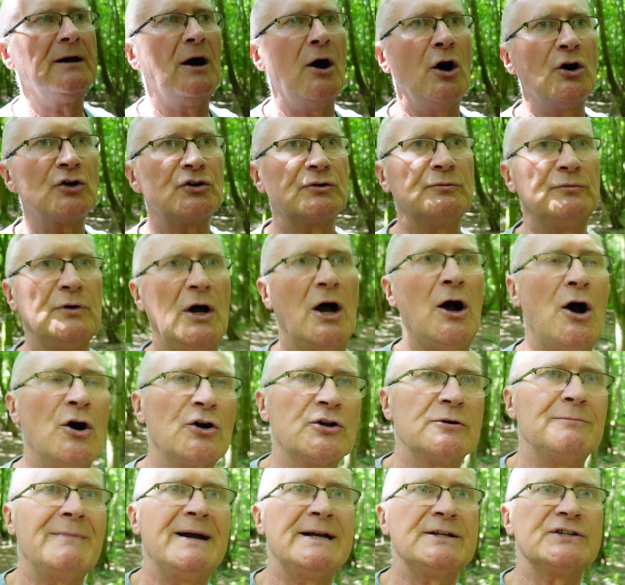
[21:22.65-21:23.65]
or,
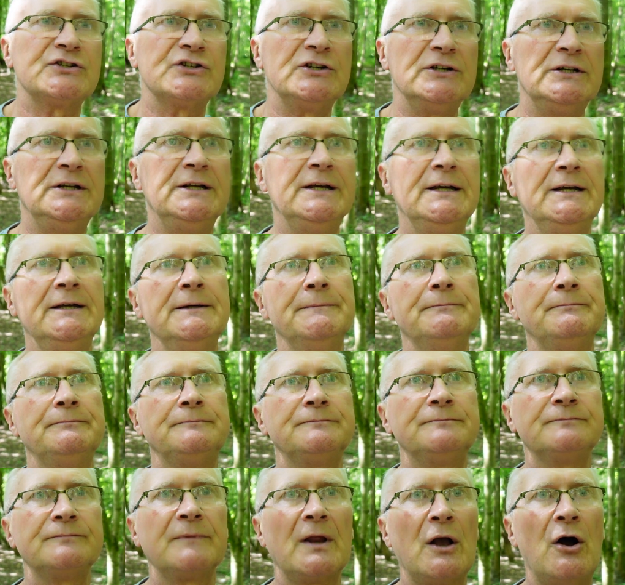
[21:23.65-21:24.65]
ORME, czyli
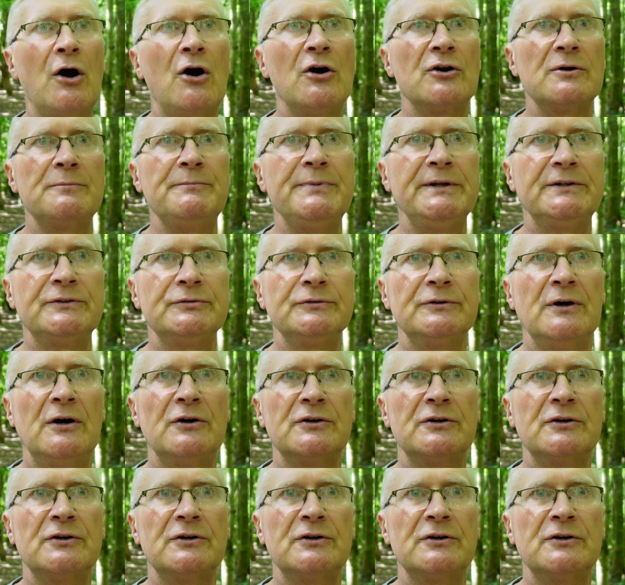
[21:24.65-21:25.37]
Orbitu,